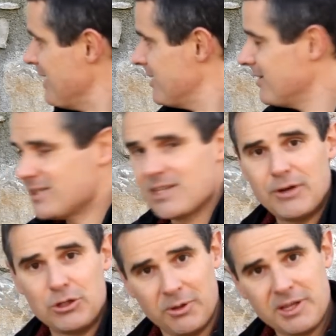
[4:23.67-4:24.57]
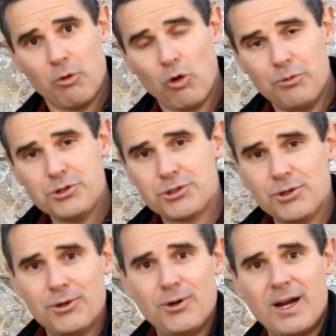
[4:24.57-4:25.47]
euh, ça va lui demander beaucoup plus de,
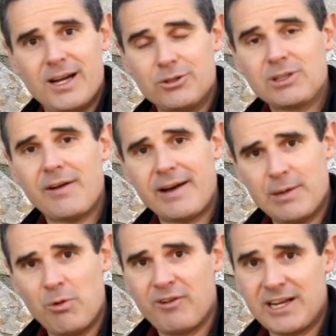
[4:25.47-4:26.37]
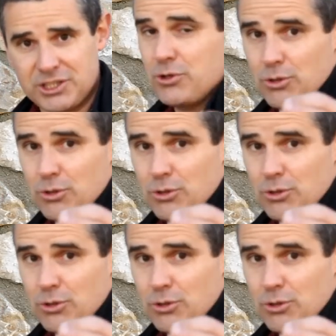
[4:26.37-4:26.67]
euh, de travail à mon flash,